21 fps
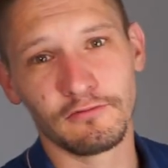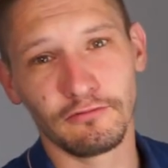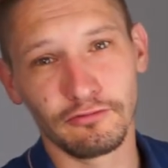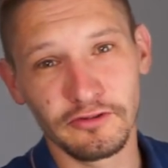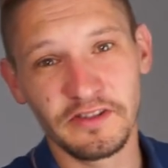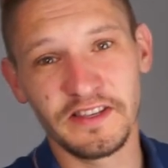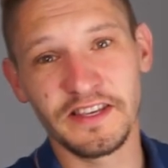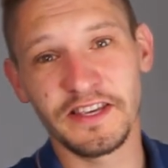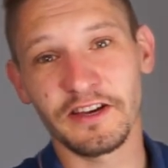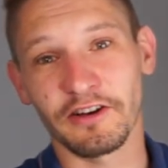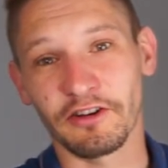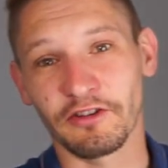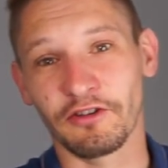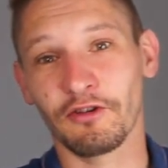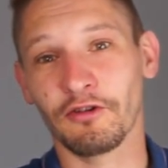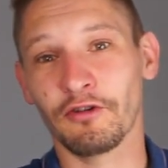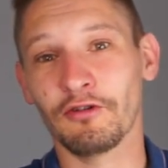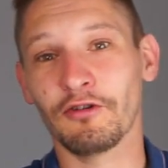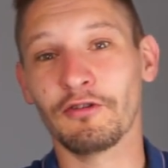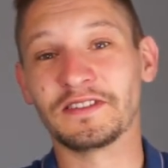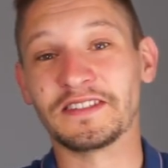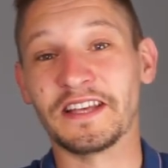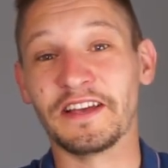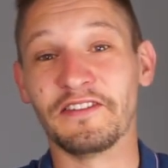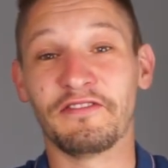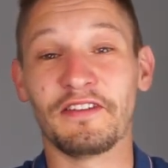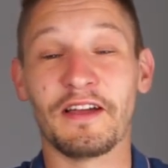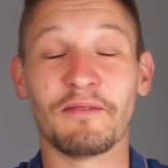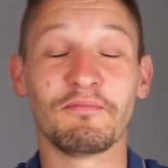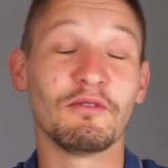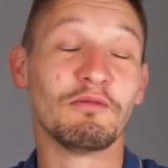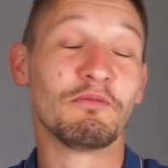vous dire que ça
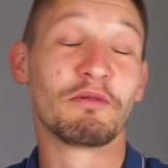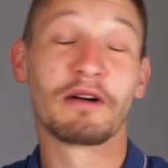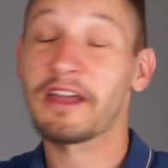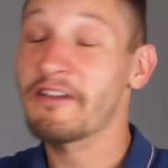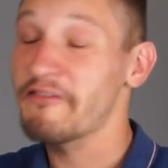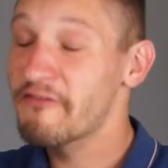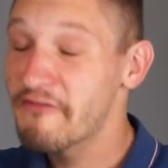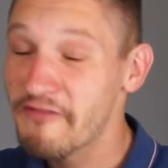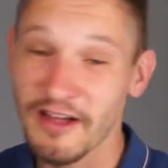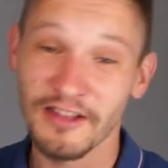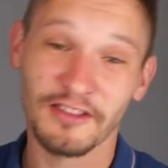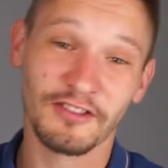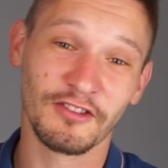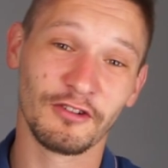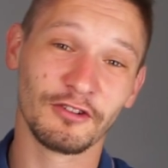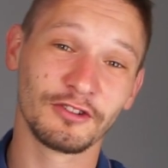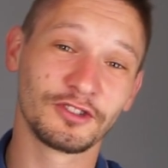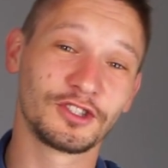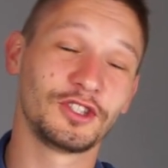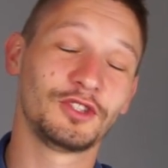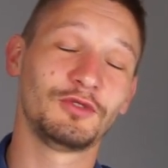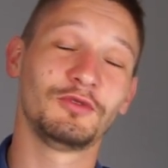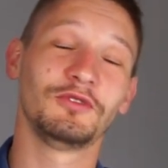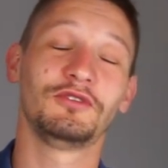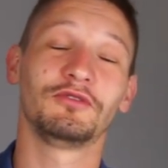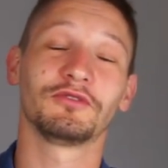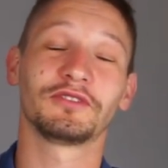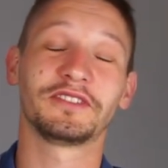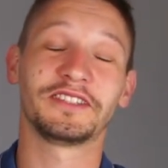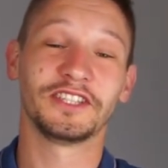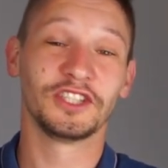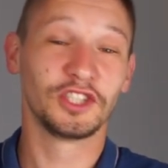fait à peu près 20 ans que je suis
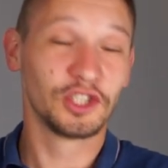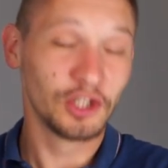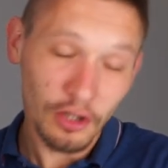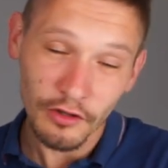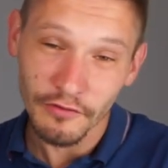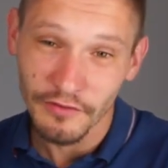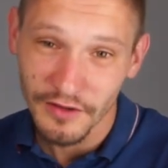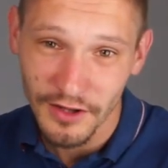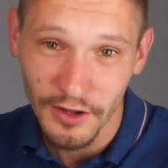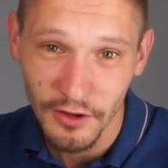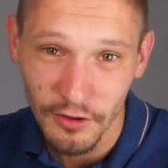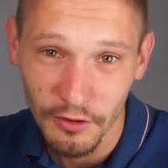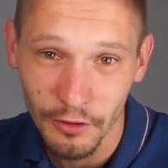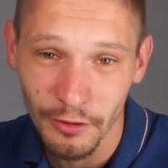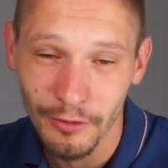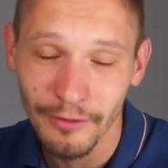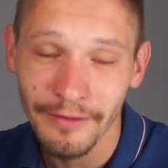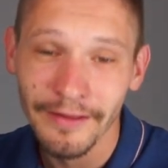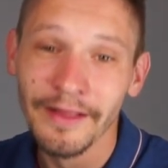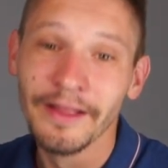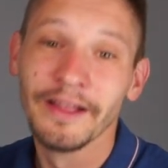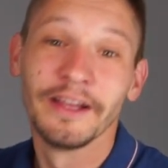sur ces jeux vidéo.